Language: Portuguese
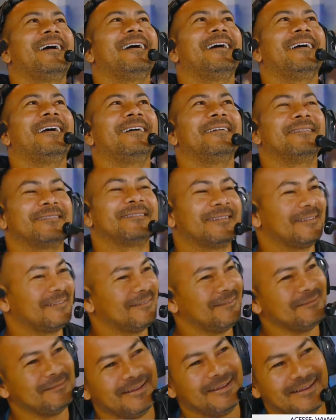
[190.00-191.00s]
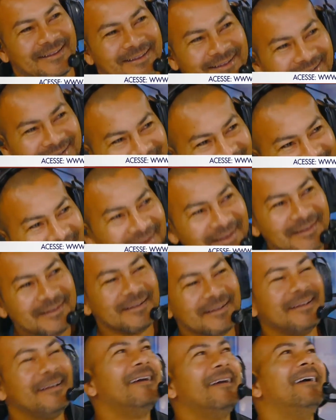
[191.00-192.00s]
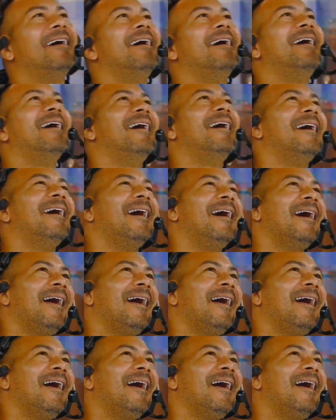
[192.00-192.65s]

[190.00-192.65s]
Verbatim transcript: seu filho, sua mãe. História problemas